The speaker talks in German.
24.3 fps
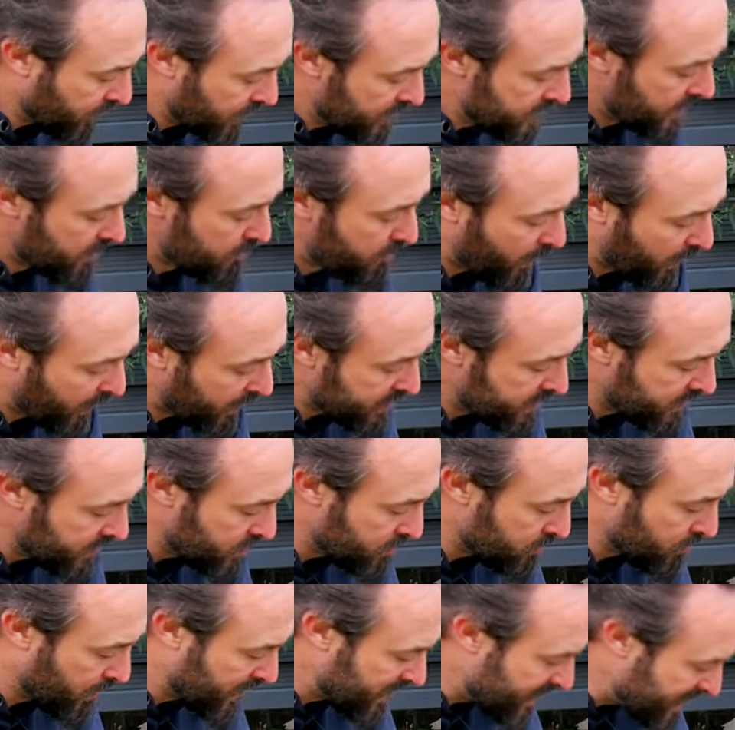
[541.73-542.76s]
Also ich packe jetzt
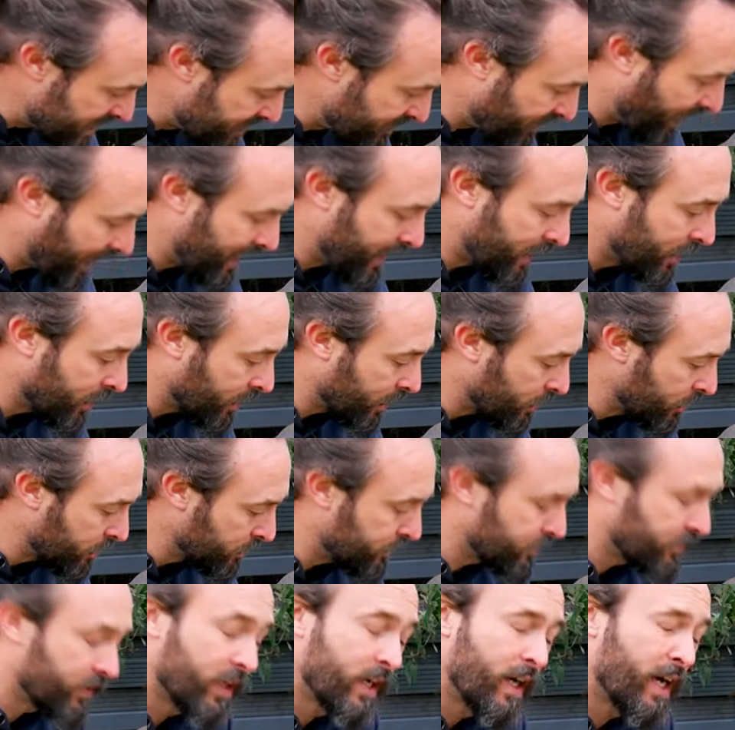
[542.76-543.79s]
erstmal zwei
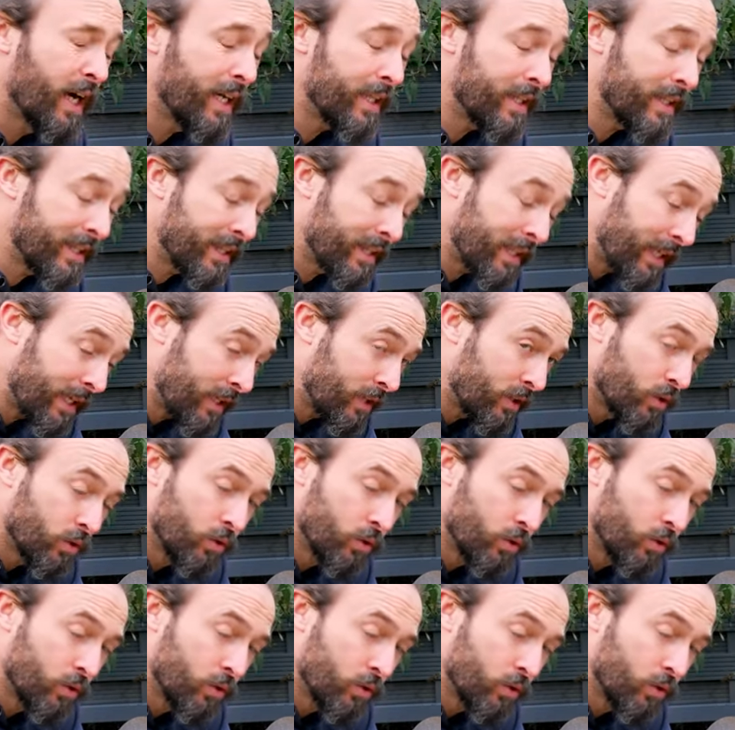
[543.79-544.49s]
drauf, hat den